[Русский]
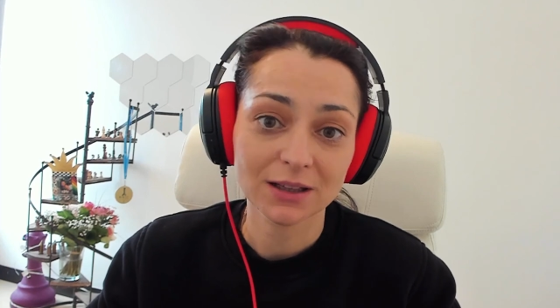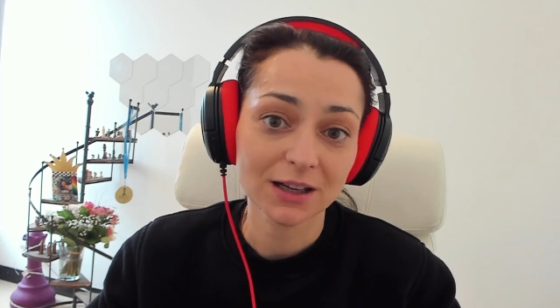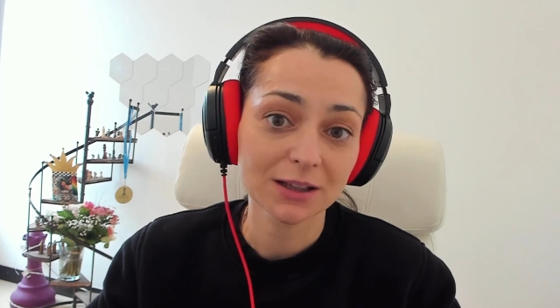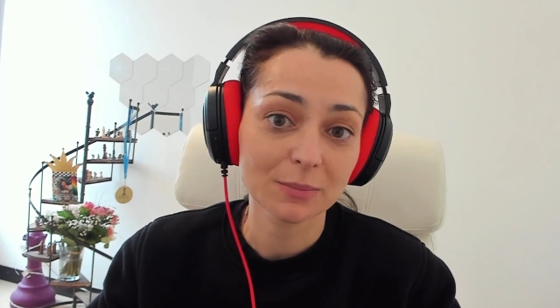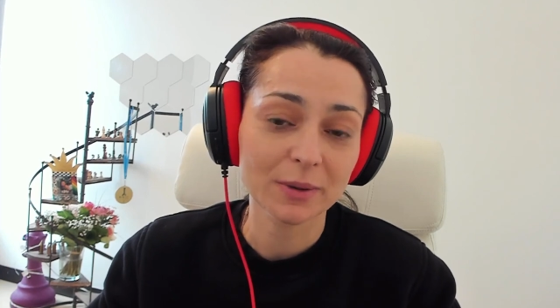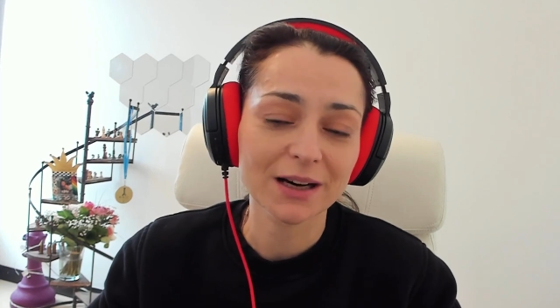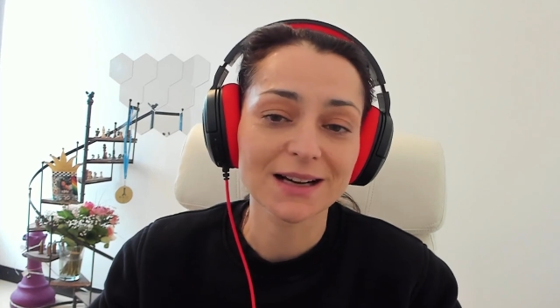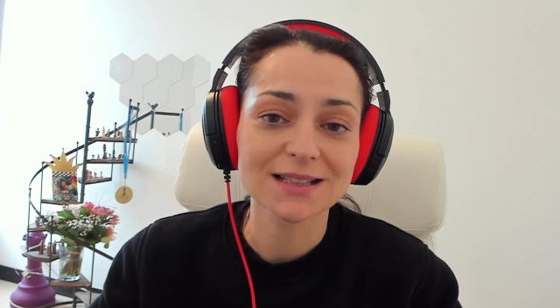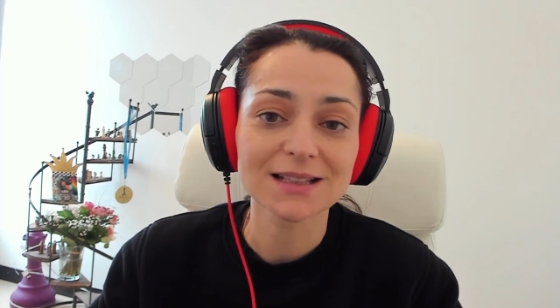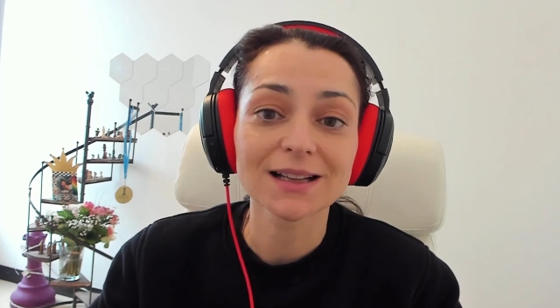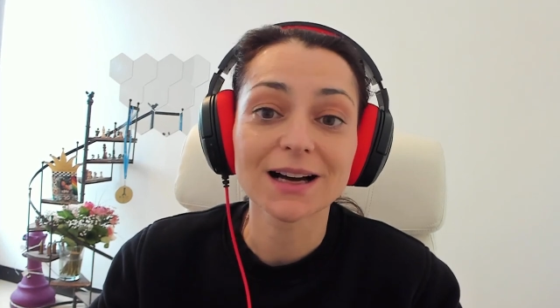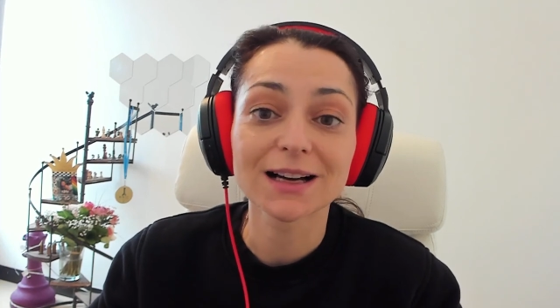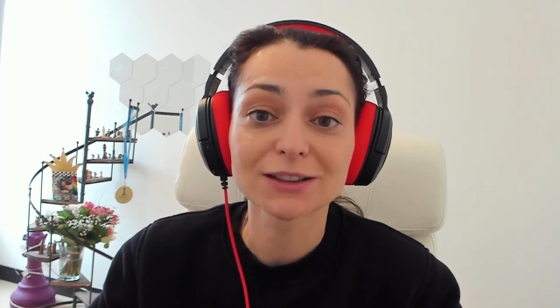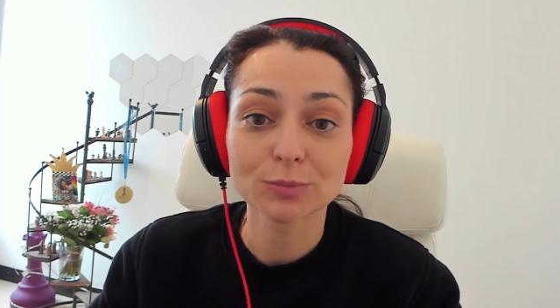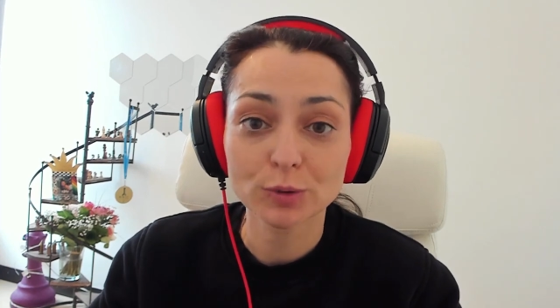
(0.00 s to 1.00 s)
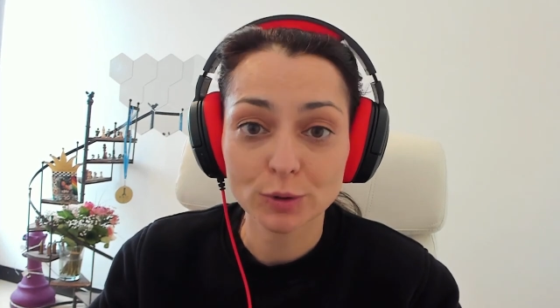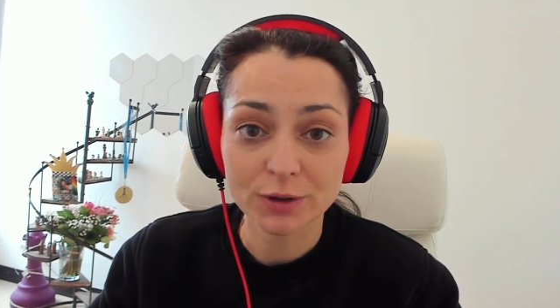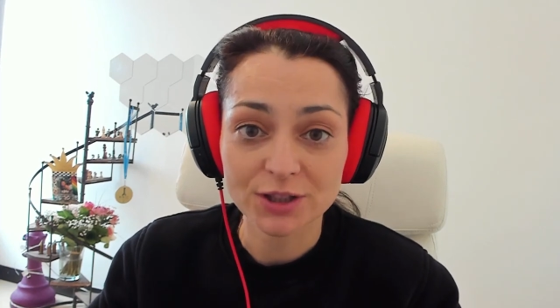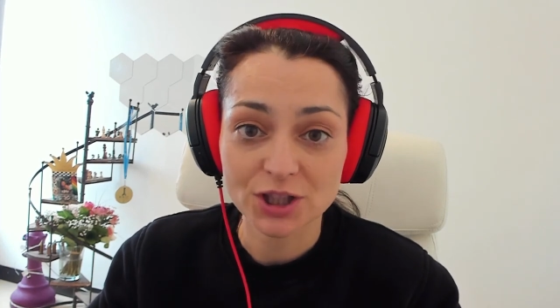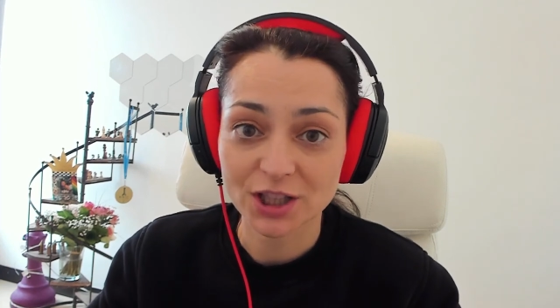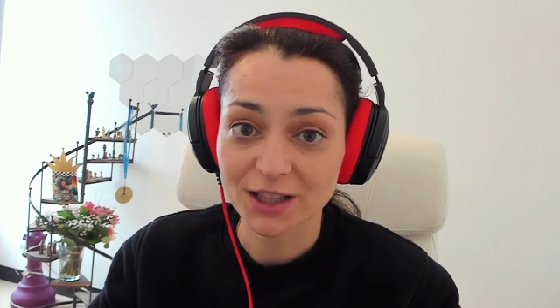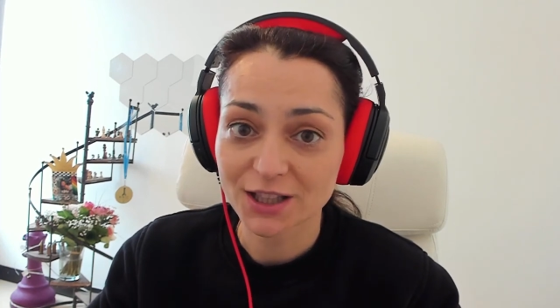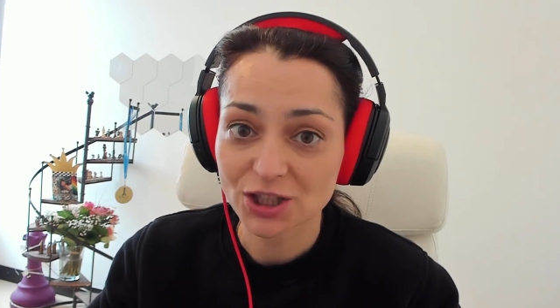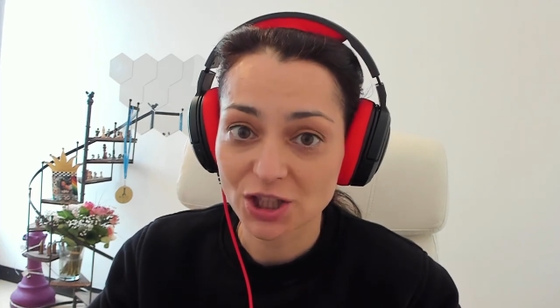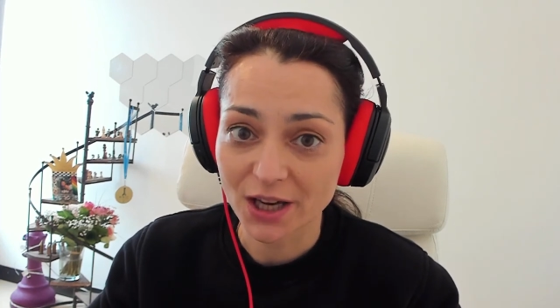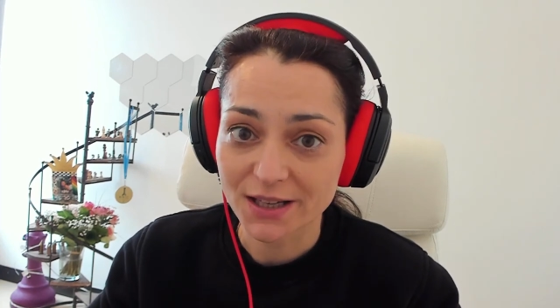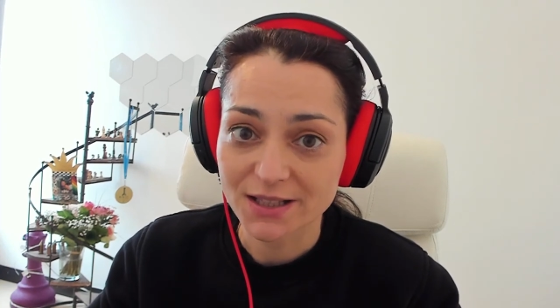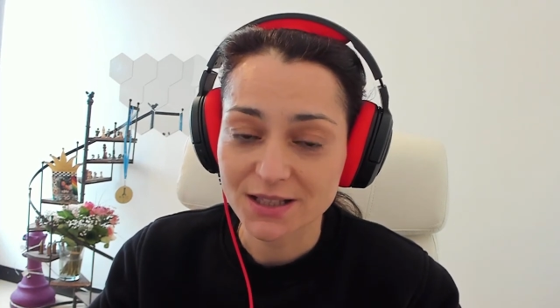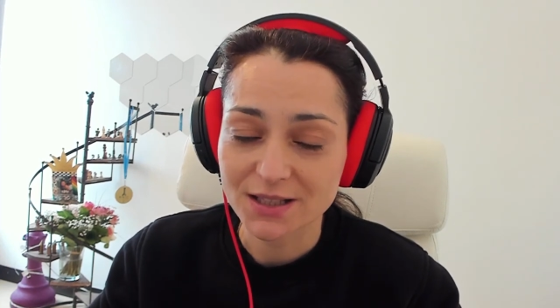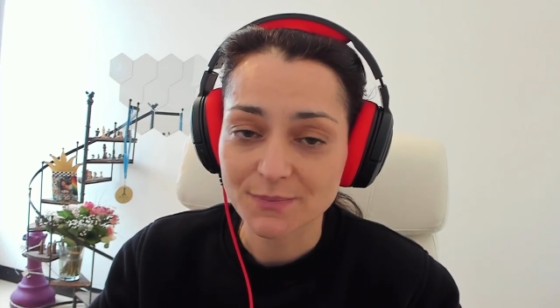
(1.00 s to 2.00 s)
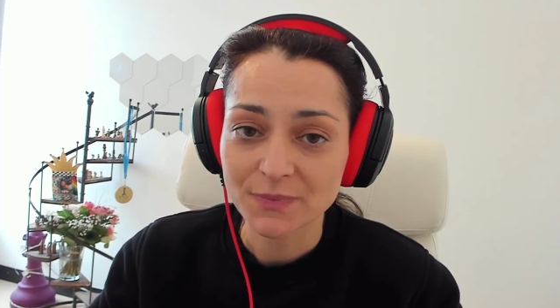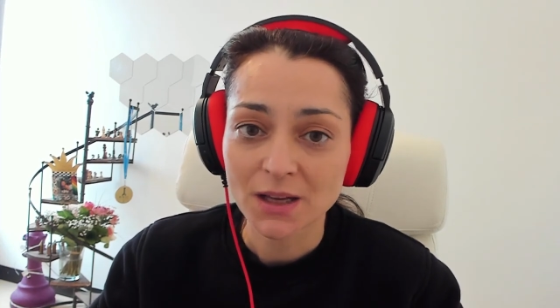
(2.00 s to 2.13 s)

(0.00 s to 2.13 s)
как проходила отборочная часть.